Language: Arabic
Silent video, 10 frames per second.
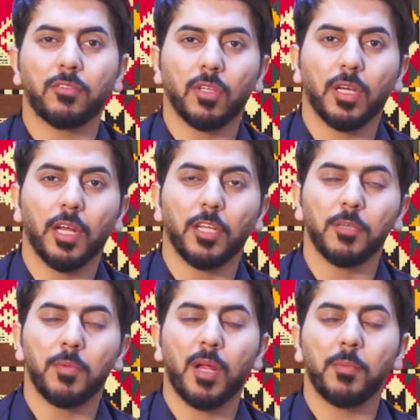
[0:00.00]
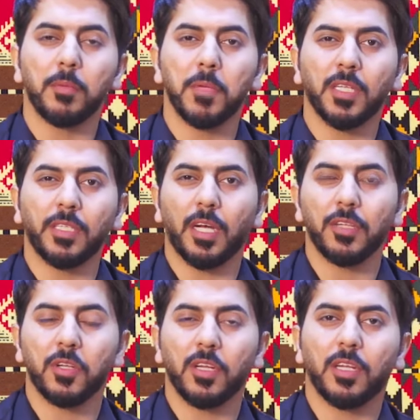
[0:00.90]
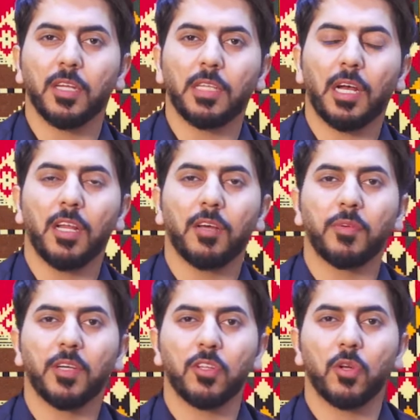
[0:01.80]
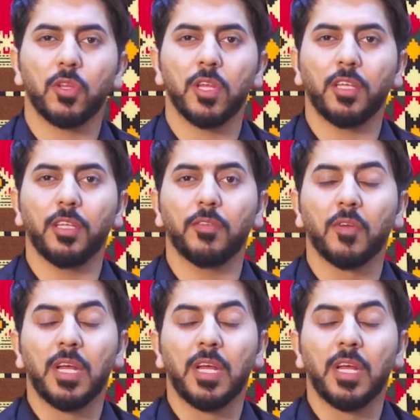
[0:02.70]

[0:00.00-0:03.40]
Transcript: آه، الإمام المهدي عجل الله تعالى فرجه الشريف